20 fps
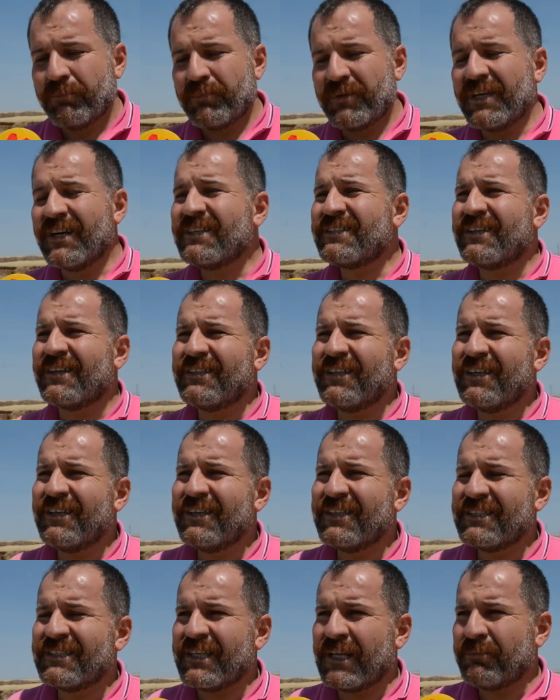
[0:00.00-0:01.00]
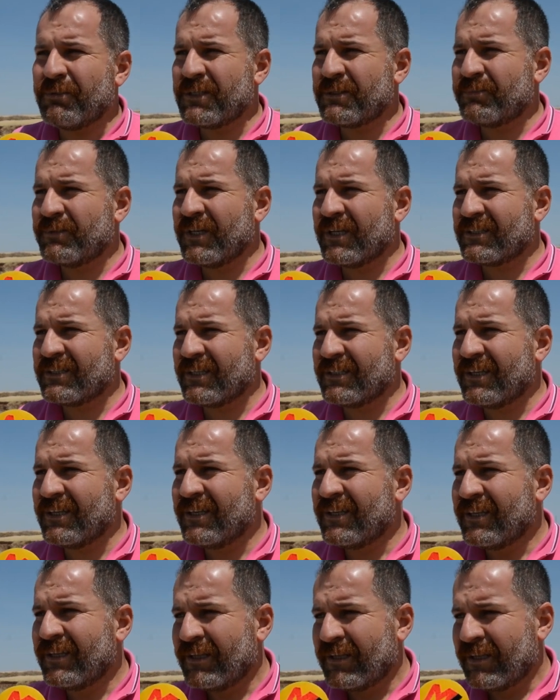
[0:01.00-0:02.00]
Piyasada, serbest
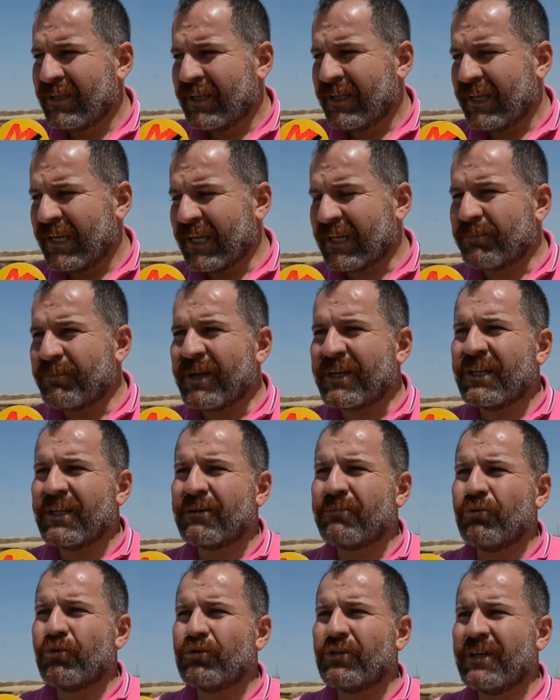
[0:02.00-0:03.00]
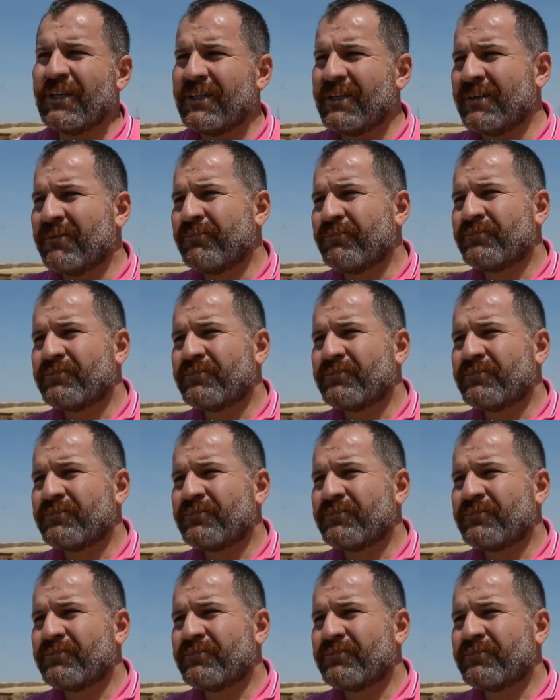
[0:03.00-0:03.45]
piyasada ekmeklik buğday